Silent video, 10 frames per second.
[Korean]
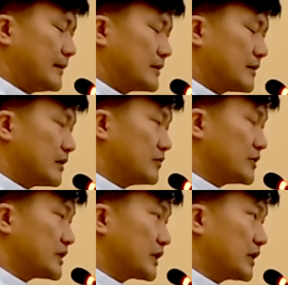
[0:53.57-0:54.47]

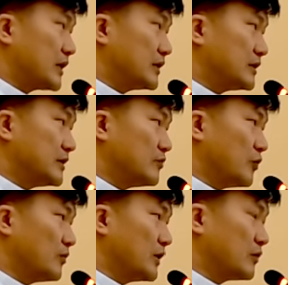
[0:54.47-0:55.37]
사람은 자기가 늘
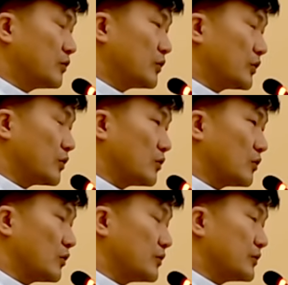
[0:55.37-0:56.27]
몸담고
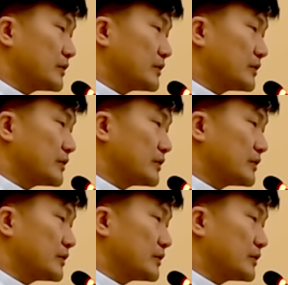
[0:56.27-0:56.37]
있고